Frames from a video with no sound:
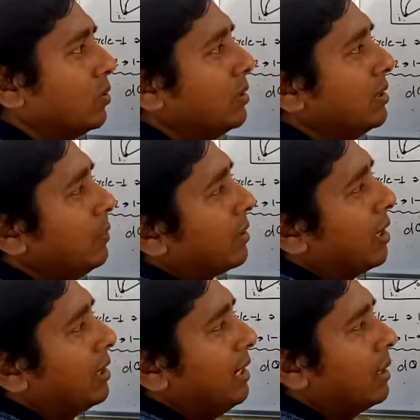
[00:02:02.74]
टू इसी
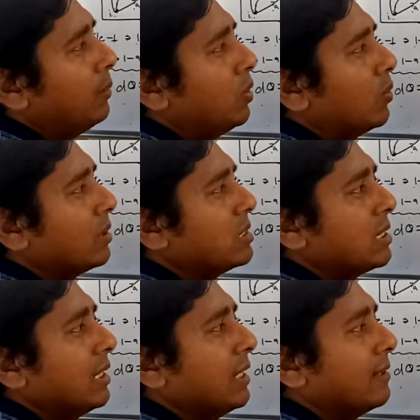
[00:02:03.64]
प्रकार डी डब्ल्यू वन
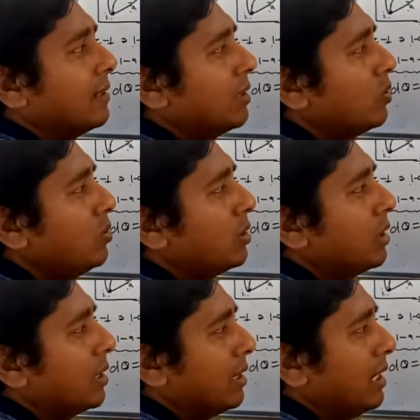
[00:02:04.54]
से ए से टू
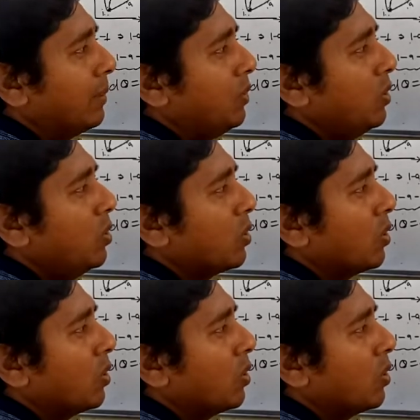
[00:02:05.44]
डी डब्ल्यू